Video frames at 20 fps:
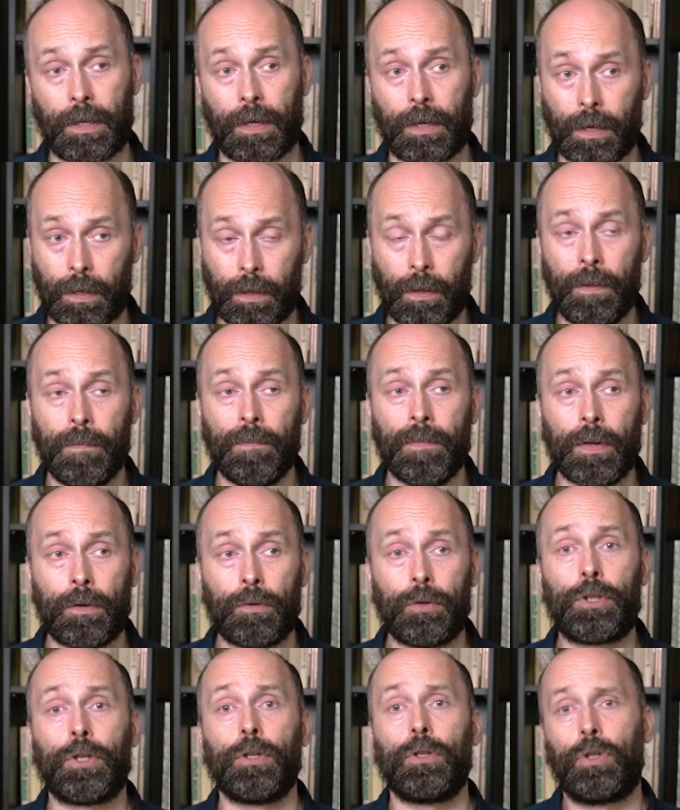так как
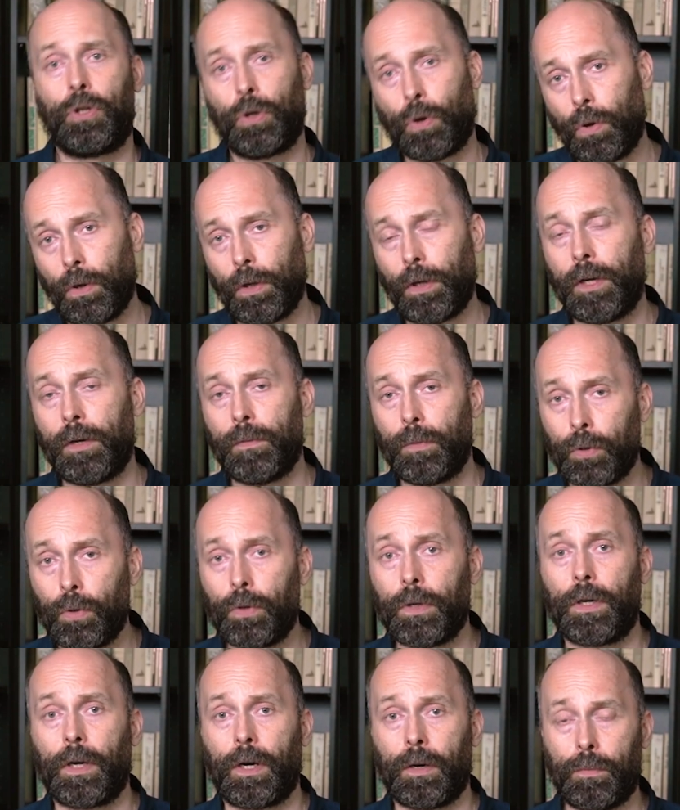очень долго и
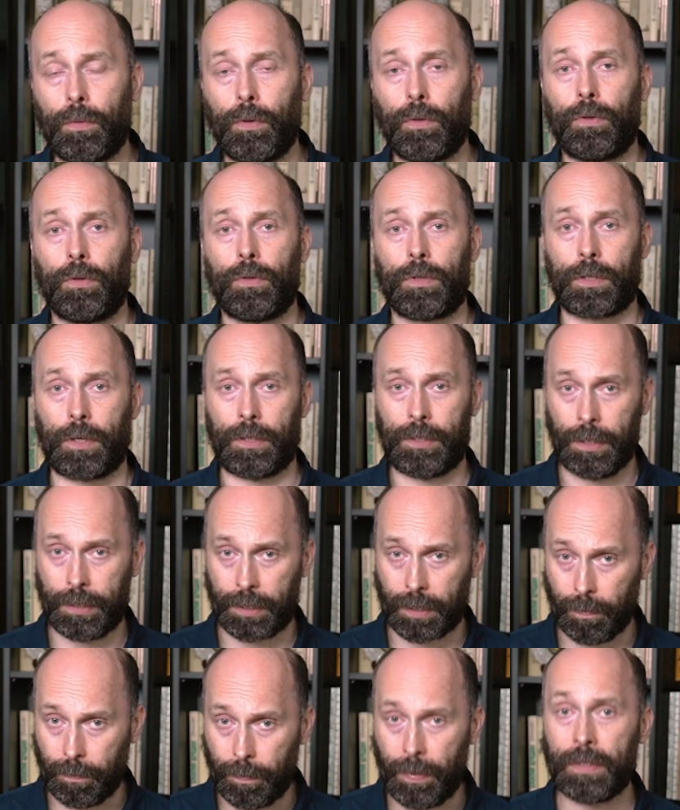много работаю с
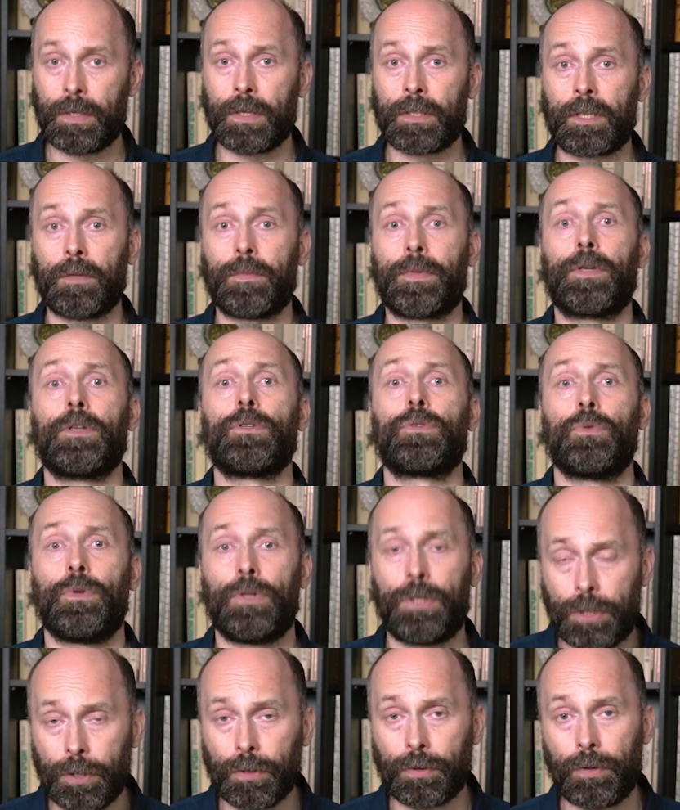российским бизнесом,
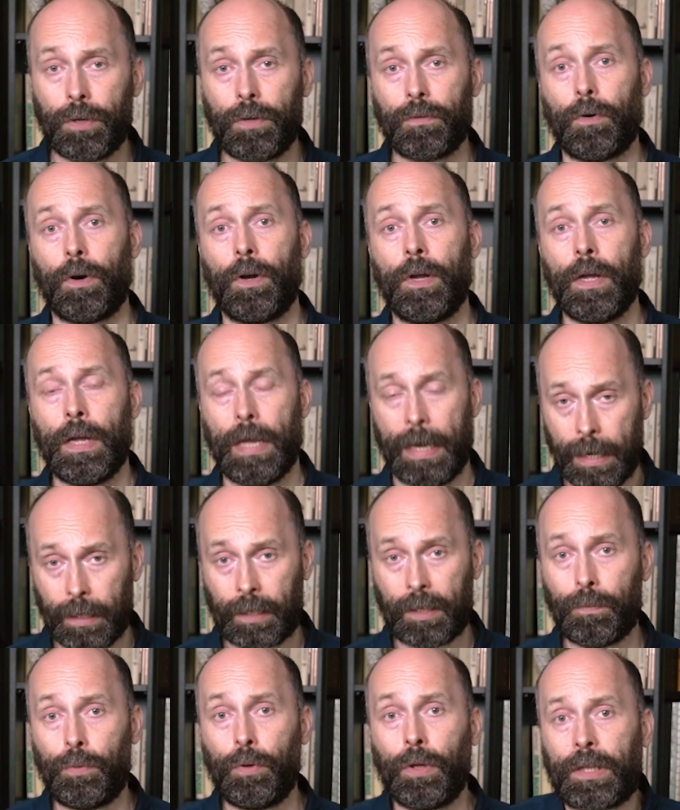консультирую его.
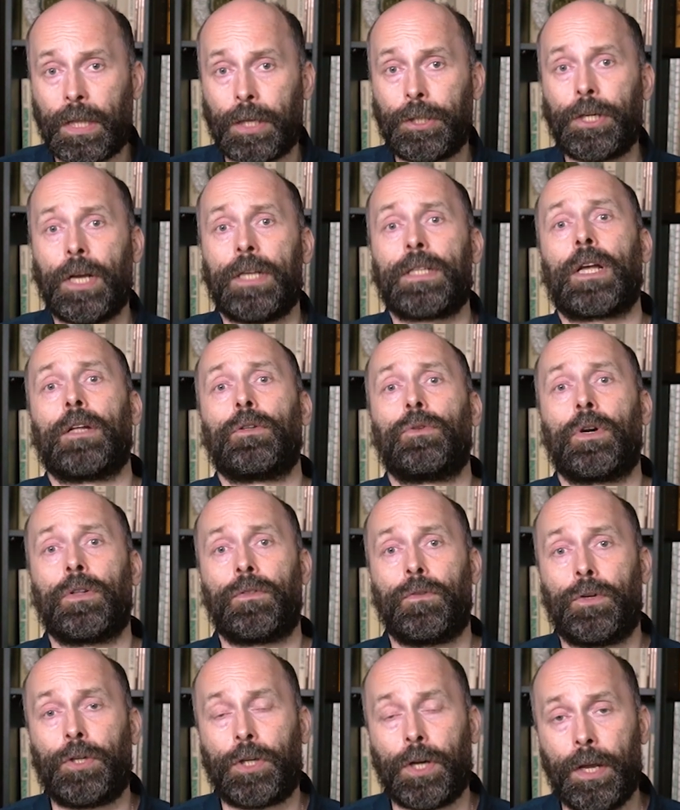Это будет та часть, которая
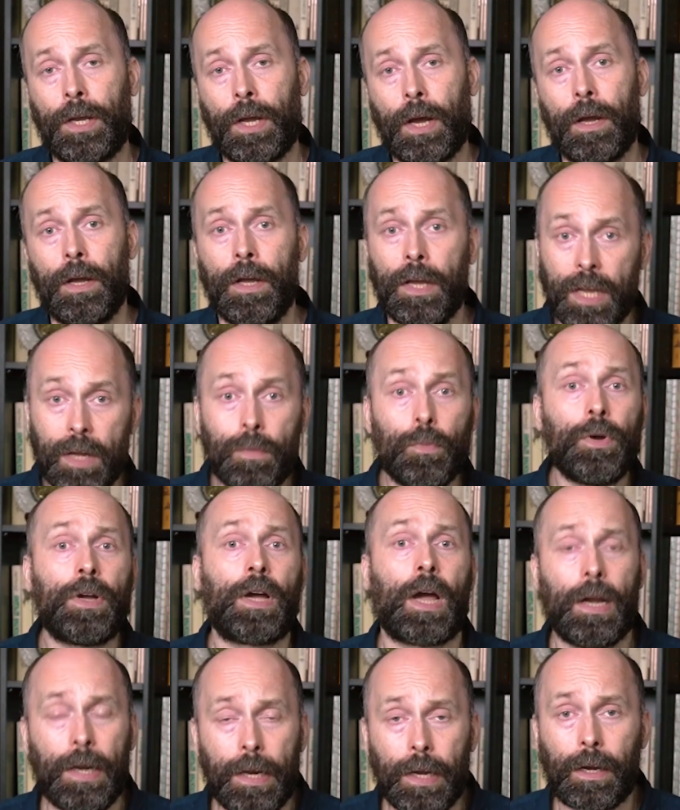отвечаю я, и мой
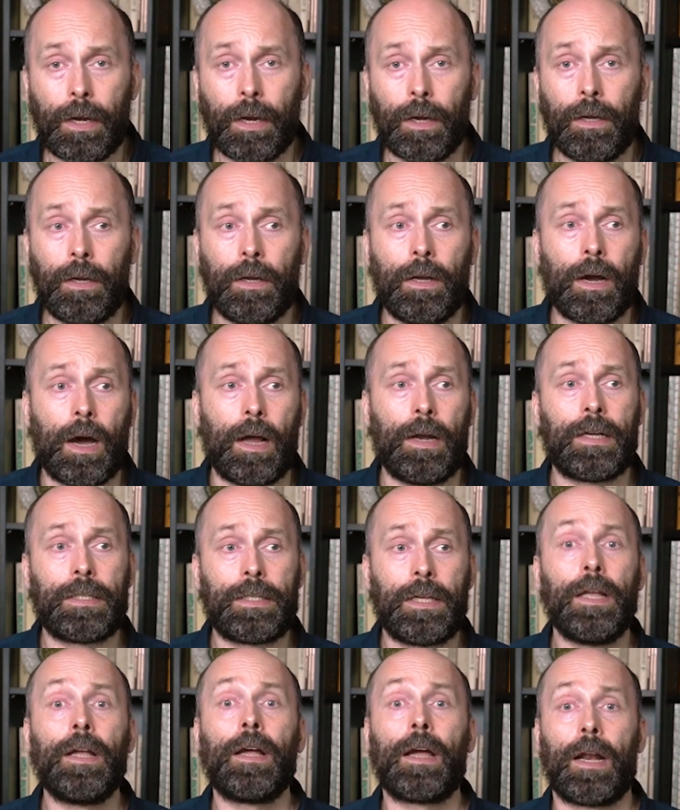коллега
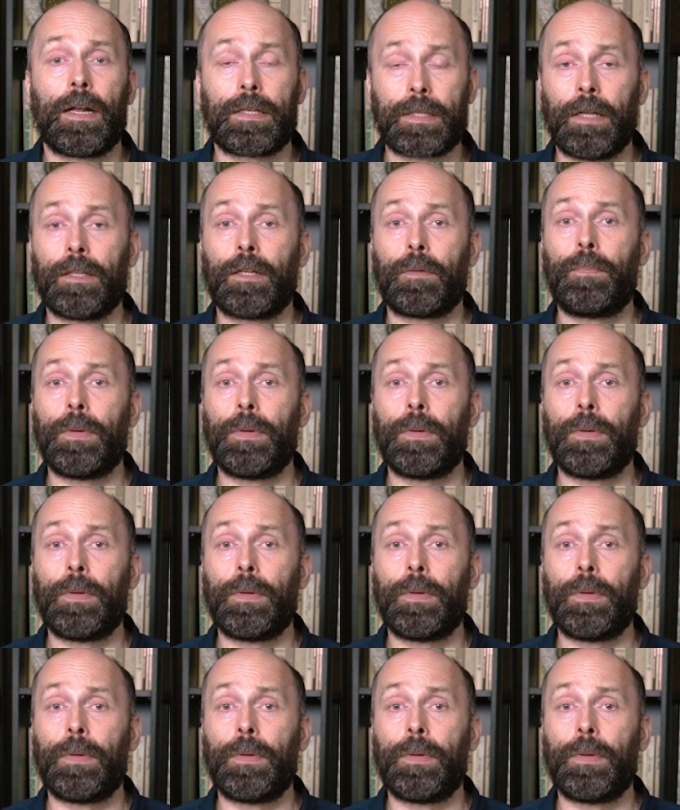Алексеенко Александр